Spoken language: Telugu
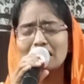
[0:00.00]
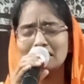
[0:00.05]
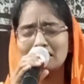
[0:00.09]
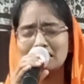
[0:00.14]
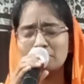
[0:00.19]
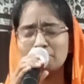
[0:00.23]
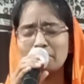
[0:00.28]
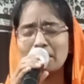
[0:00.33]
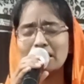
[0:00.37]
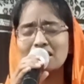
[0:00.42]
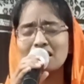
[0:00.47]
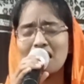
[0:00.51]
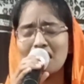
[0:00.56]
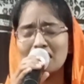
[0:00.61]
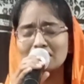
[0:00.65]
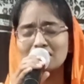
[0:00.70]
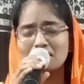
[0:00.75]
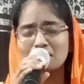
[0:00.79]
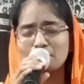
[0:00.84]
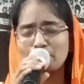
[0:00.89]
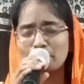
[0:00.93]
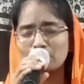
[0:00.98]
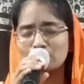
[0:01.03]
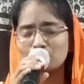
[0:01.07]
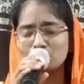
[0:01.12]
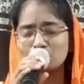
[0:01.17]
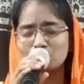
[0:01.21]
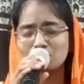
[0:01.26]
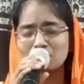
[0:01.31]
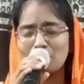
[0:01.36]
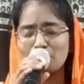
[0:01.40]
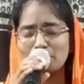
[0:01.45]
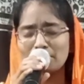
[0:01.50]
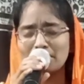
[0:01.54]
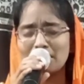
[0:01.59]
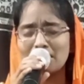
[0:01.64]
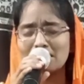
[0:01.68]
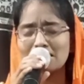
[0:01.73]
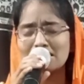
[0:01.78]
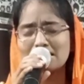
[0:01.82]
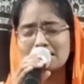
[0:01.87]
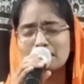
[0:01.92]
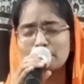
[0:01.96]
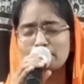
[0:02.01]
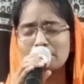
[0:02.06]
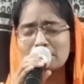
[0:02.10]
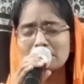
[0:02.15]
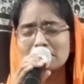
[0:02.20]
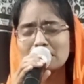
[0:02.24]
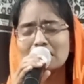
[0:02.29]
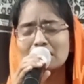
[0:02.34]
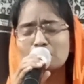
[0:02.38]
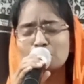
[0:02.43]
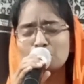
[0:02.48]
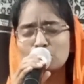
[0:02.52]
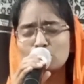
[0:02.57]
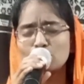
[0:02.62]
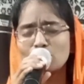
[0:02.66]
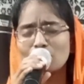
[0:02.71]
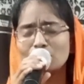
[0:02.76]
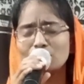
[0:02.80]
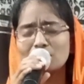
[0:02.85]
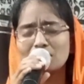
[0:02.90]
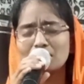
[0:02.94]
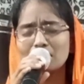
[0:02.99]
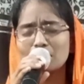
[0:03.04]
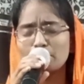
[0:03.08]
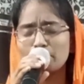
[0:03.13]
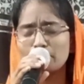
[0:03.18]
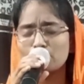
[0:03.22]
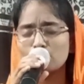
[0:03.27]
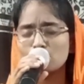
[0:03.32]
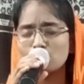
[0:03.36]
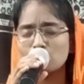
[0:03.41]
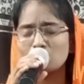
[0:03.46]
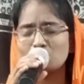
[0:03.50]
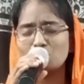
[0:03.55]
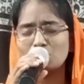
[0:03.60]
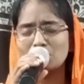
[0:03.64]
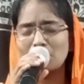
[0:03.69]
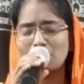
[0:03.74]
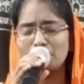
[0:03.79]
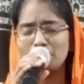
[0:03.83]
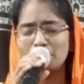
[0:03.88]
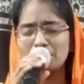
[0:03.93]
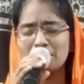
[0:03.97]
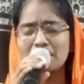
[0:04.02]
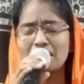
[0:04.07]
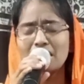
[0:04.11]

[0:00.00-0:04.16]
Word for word: నీపైనే ఆధారపడుతూ ఉన్నామయ్యా సమస్తాన్ని మీ చేతులకు అప్పగిస్తూ ఉన్నాం